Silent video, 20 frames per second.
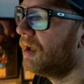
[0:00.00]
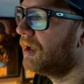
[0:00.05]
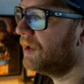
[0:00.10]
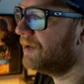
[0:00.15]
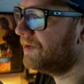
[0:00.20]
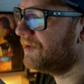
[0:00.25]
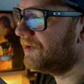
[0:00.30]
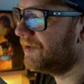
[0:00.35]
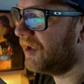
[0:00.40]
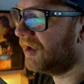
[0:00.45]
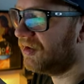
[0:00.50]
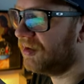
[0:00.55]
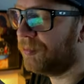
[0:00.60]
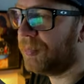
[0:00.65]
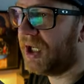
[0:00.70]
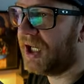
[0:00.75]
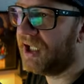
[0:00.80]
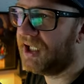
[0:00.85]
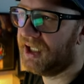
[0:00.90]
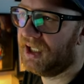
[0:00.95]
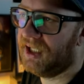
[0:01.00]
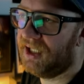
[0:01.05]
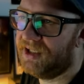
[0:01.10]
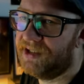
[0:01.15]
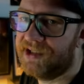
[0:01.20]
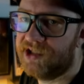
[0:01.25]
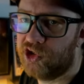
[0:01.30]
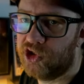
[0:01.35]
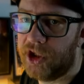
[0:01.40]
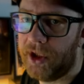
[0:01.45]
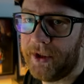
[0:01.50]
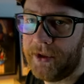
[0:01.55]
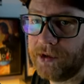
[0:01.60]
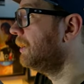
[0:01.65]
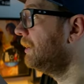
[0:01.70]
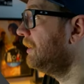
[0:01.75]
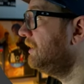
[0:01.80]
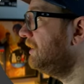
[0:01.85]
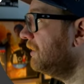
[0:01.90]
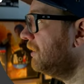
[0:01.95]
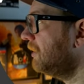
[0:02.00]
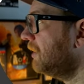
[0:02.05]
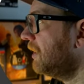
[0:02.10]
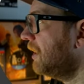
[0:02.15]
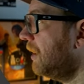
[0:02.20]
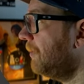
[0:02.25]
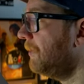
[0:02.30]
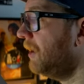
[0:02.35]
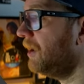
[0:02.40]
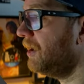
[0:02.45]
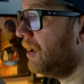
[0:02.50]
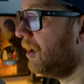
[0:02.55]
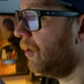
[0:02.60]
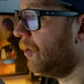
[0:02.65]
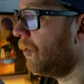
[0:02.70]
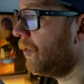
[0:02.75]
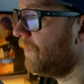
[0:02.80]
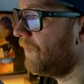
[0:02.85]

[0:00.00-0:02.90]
das ist die Seite Bike Exchange. Hier kann man auch